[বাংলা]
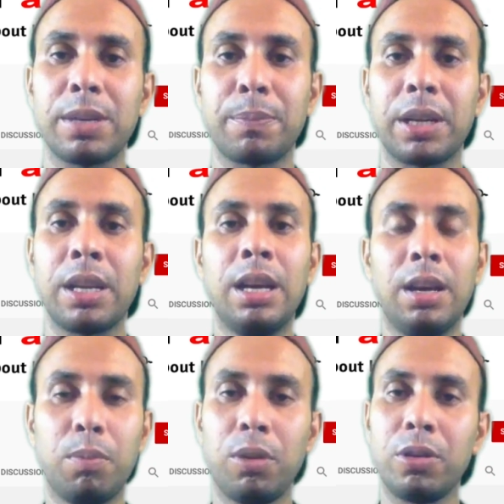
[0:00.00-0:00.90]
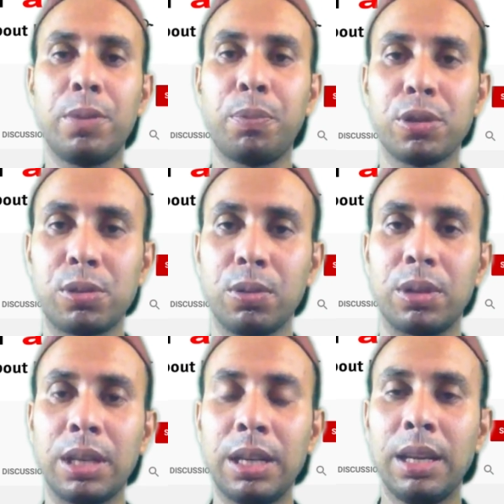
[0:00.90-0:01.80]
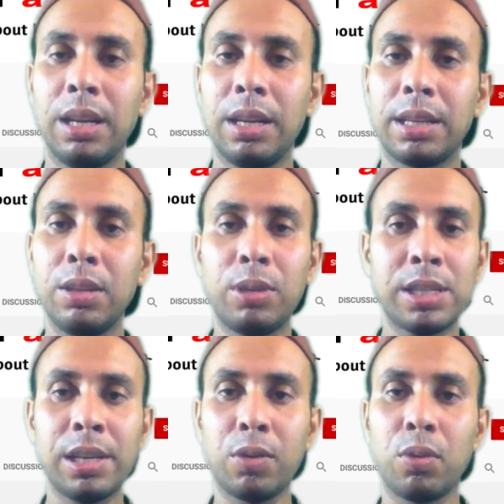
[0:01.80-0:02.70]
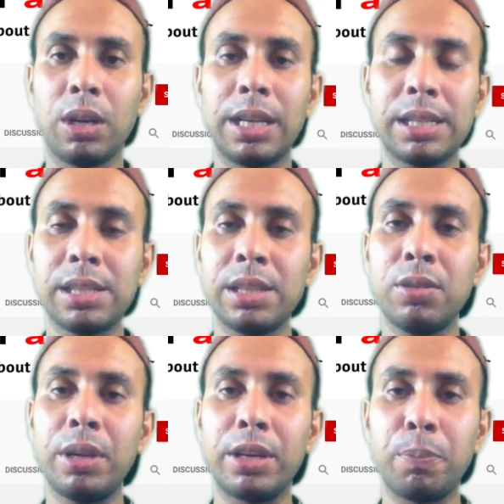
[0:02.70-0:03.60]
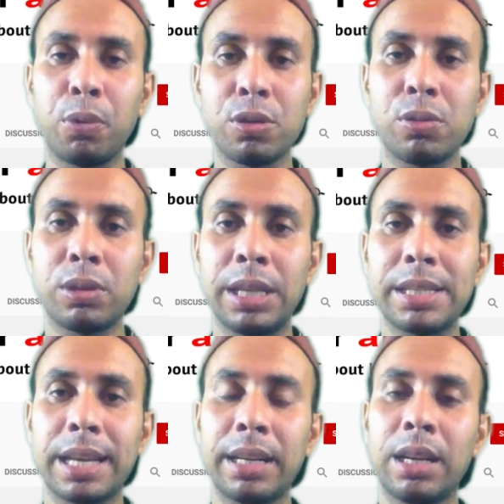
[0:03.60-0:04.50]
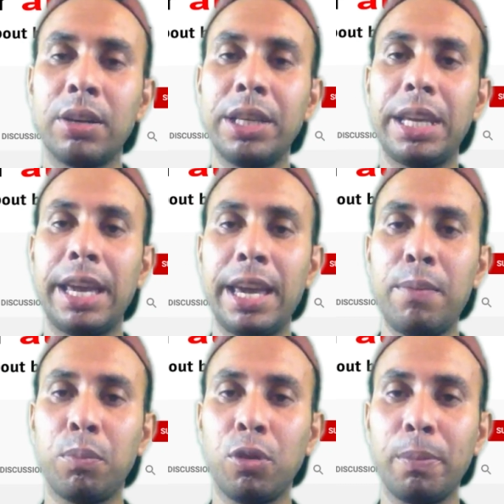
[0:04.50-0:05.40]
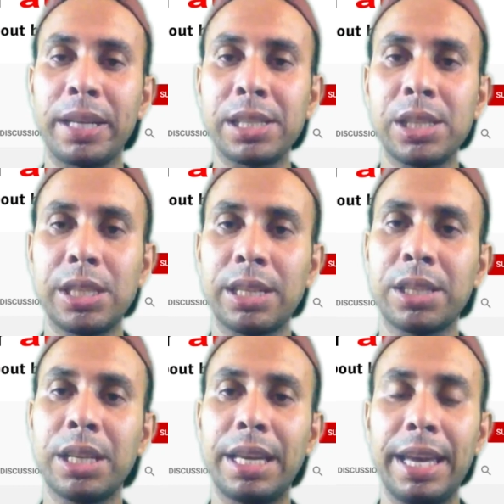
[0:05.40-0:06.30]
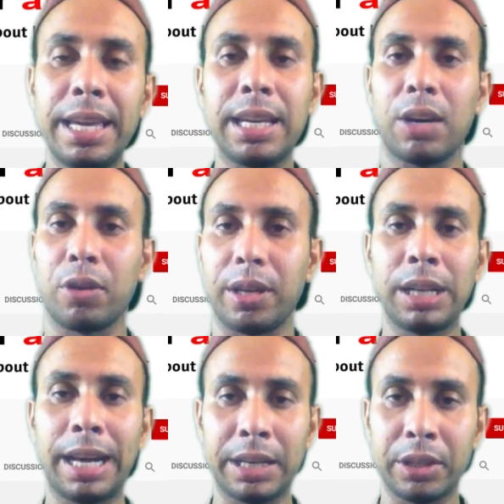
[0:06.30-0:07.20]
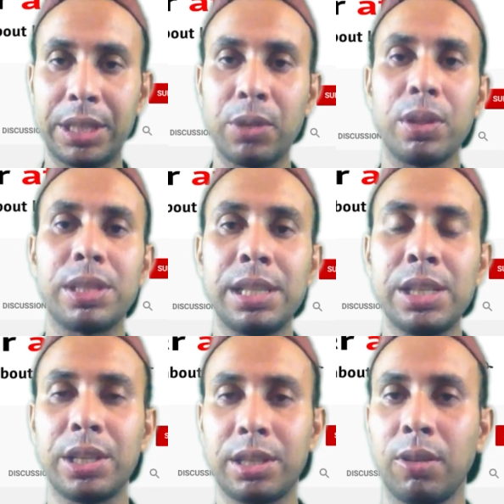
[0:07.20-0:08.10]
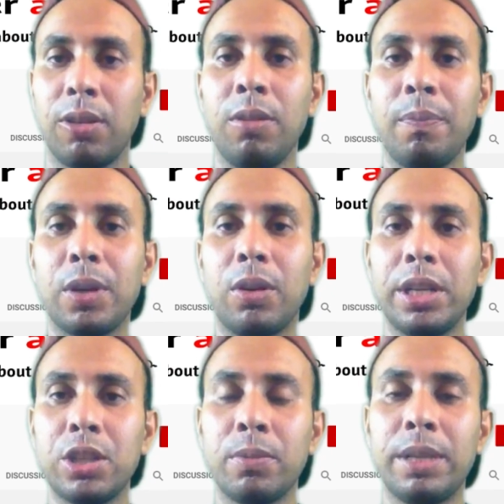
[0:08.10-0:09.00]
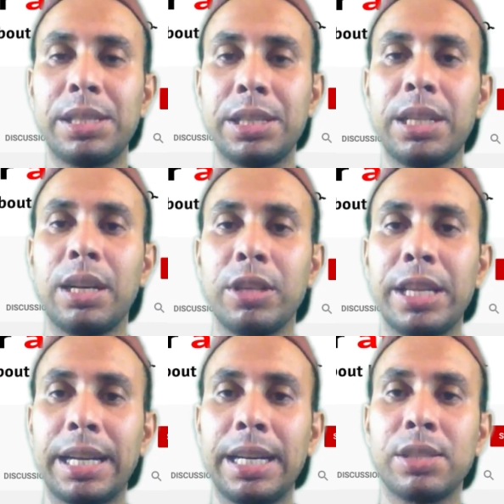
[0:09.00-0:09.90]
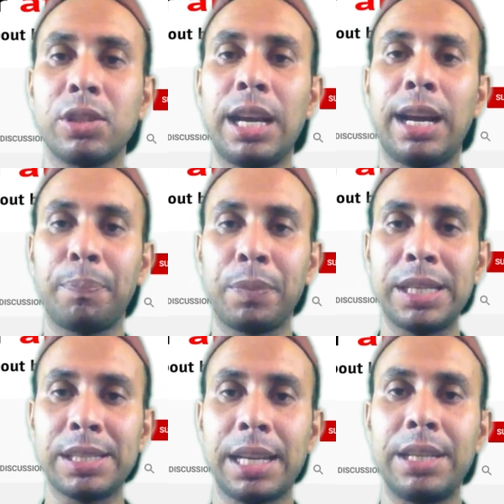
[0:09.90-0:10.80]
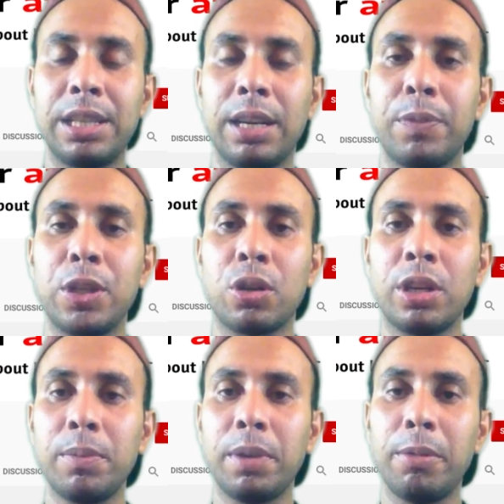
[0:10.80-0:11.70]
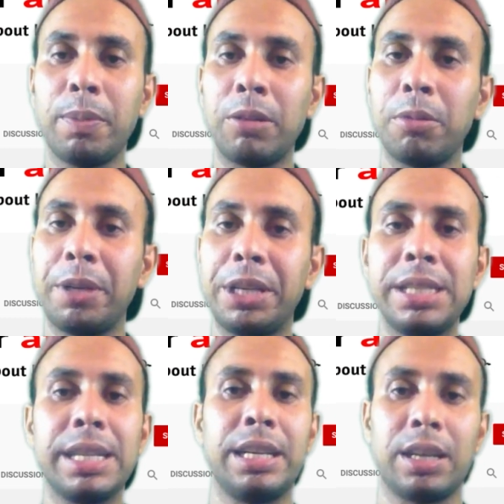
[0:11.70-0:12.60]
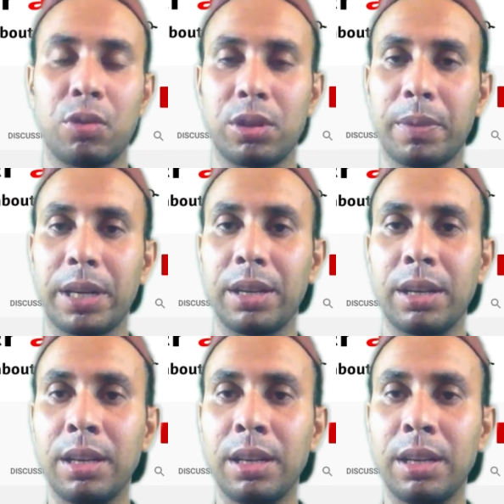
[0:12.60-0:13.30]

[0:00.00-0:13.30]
যে আপনার ব্লগটি প্রস্তুত কিন্তু আসলে গুগলের কাছে কিন্তু এটি প্রস্তুত না যার কারণে এই মূল মেসেজটি আসে এই কারণে আরো একটি রয়েছে সেটি হলো অনেক সময় যেটির কারণে দেখা যদি আপনার সাইটটি আপনি সঠিকভাবে ভালোভাবে ডিজাইন না করতে পারেন